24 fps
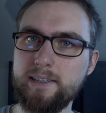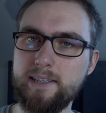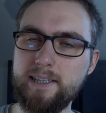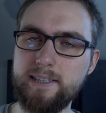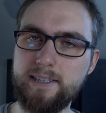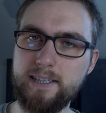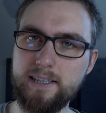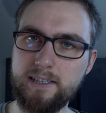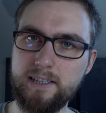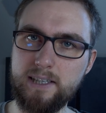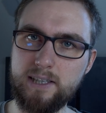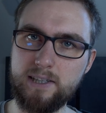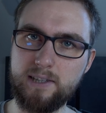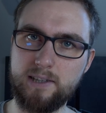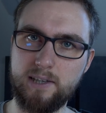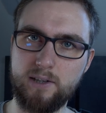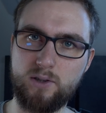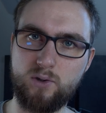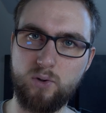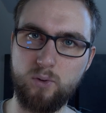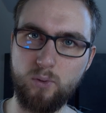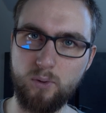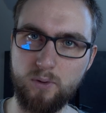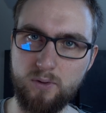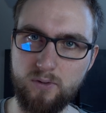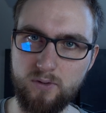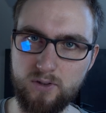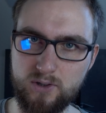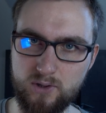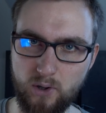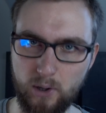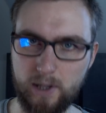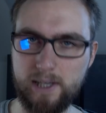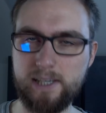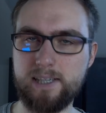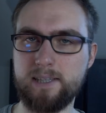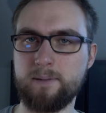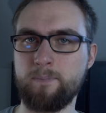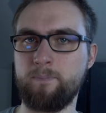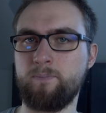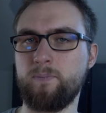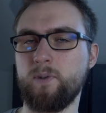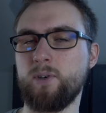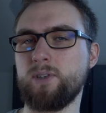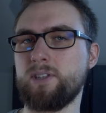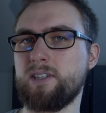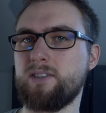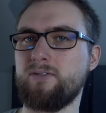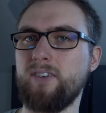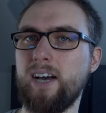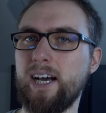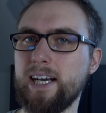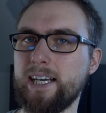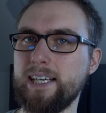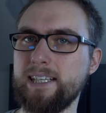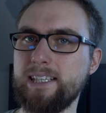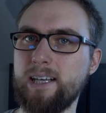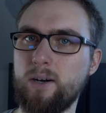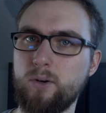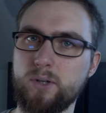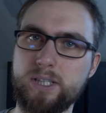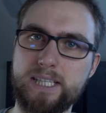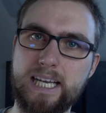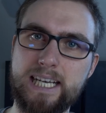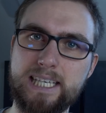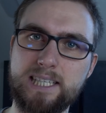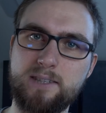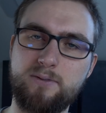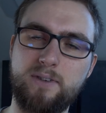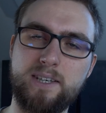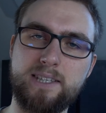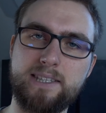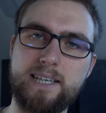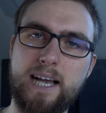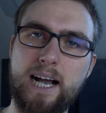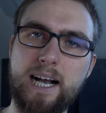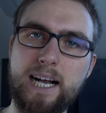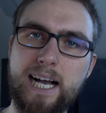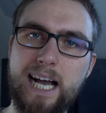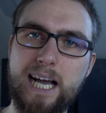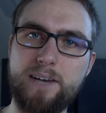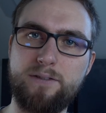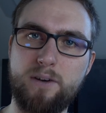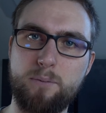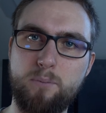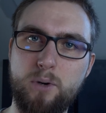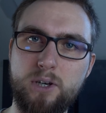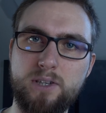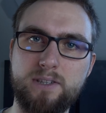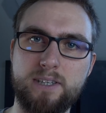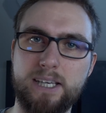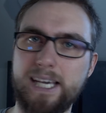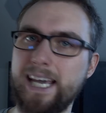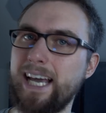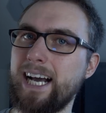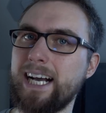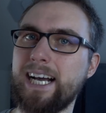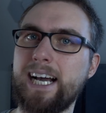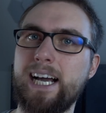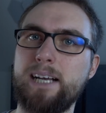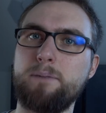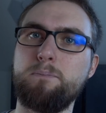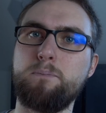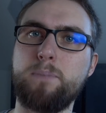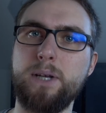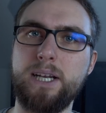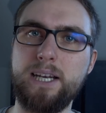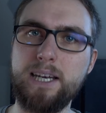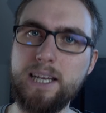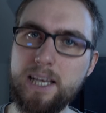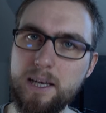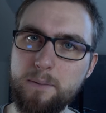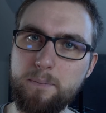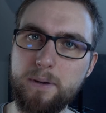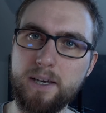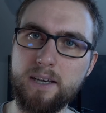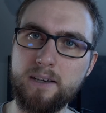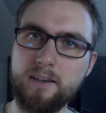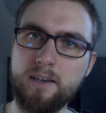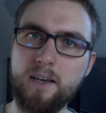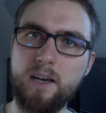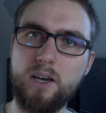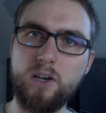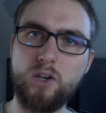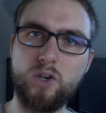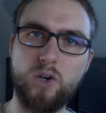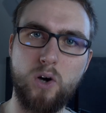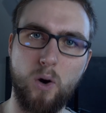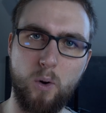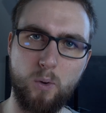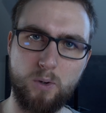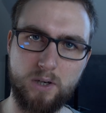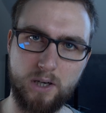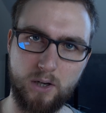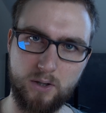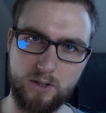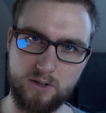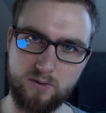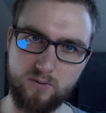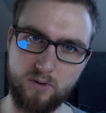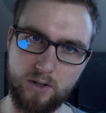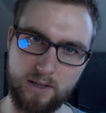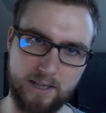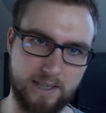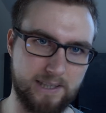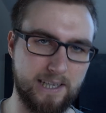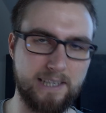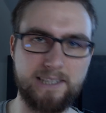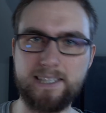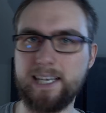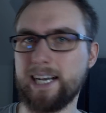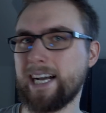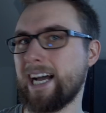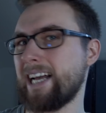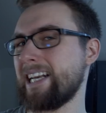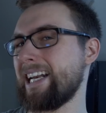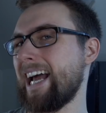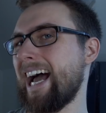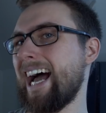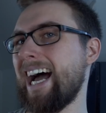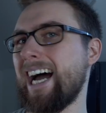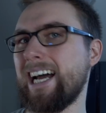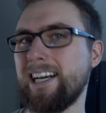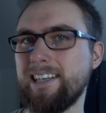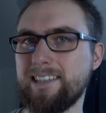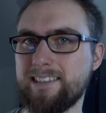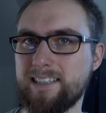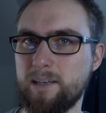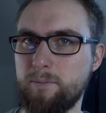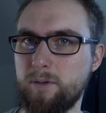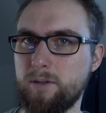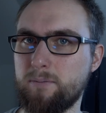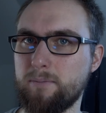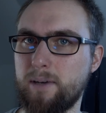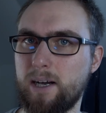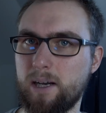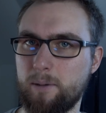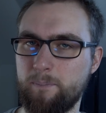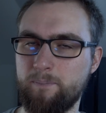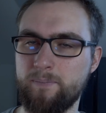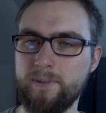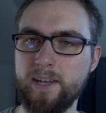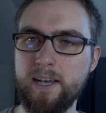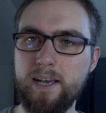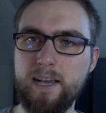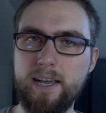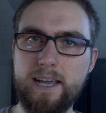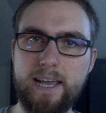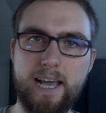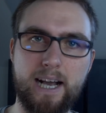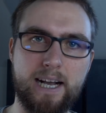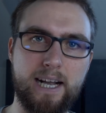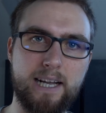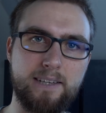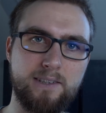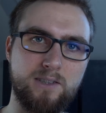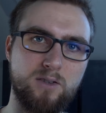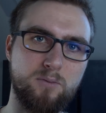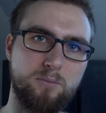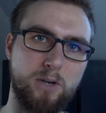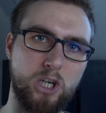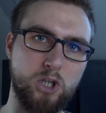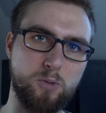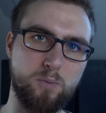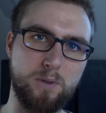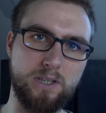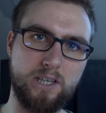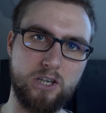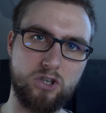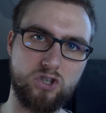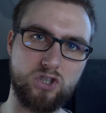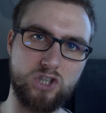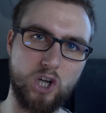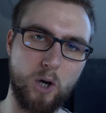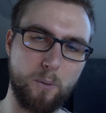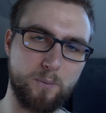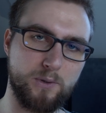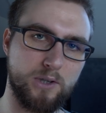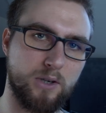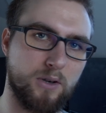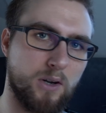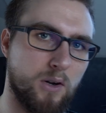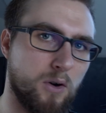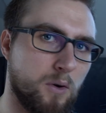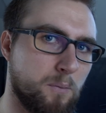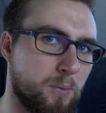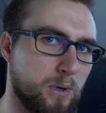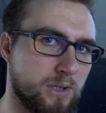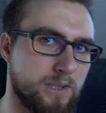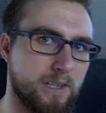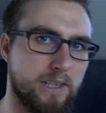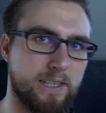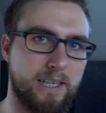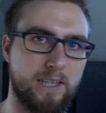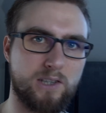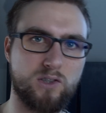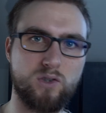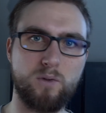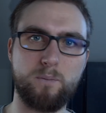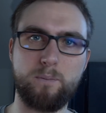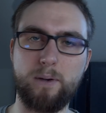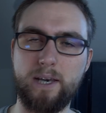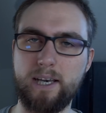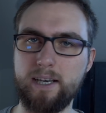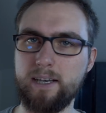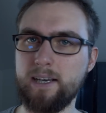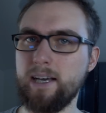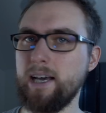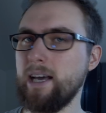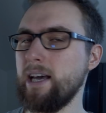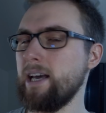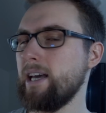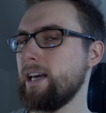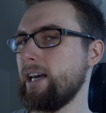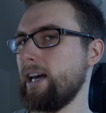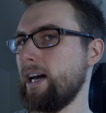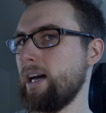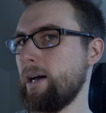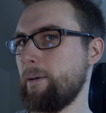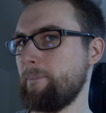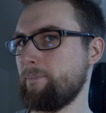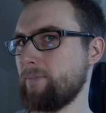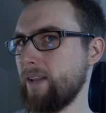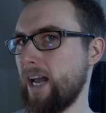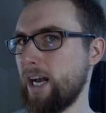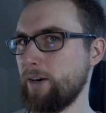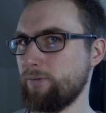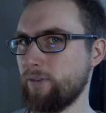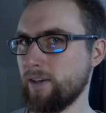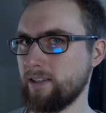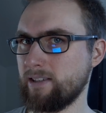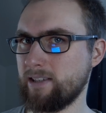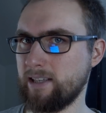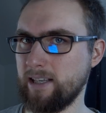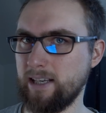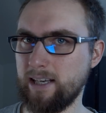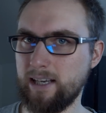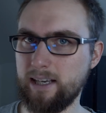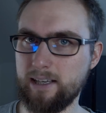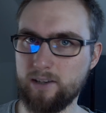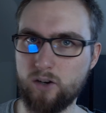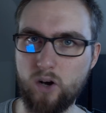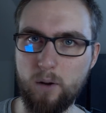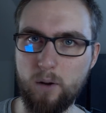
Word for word: die sie nicht tun sollten. Und zwar genau das, was der Angreifer möchte. Er kann beliebigen Code ausführen ausführen. Das heißt, er kann alles damit machen. Er kann zum Beispiel den Staubsaugerroboter dazu bringen, ähm, einfach die